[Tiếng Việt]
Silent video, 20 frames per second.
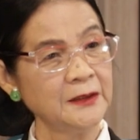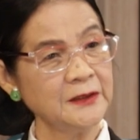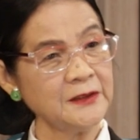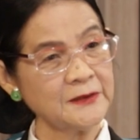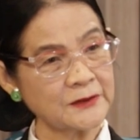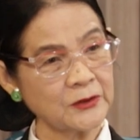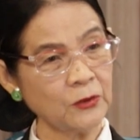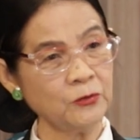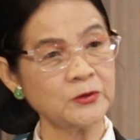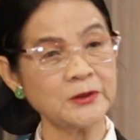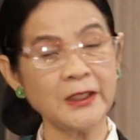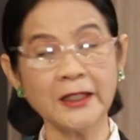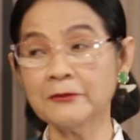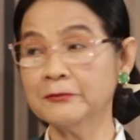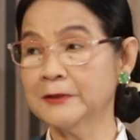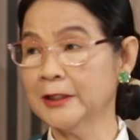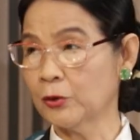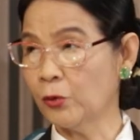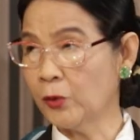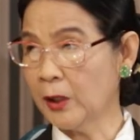rất sâu sắc
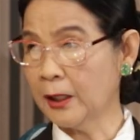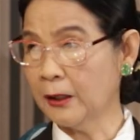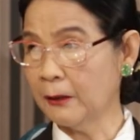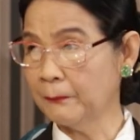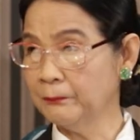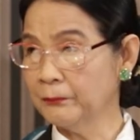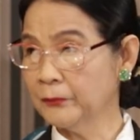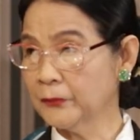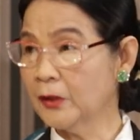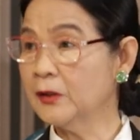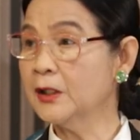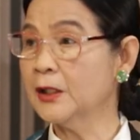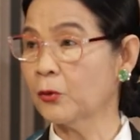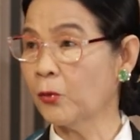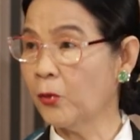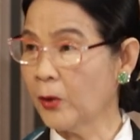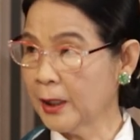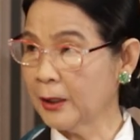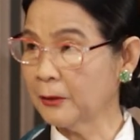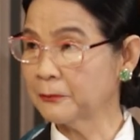về khoa học đó là
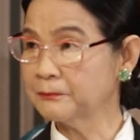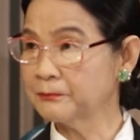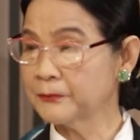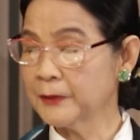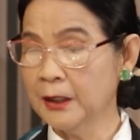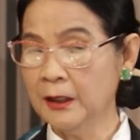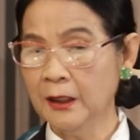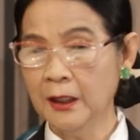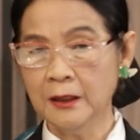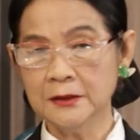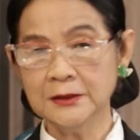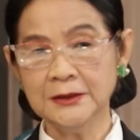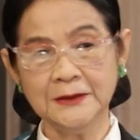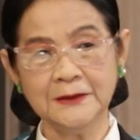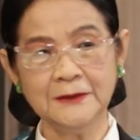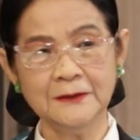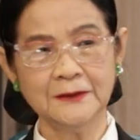khoa học ừ.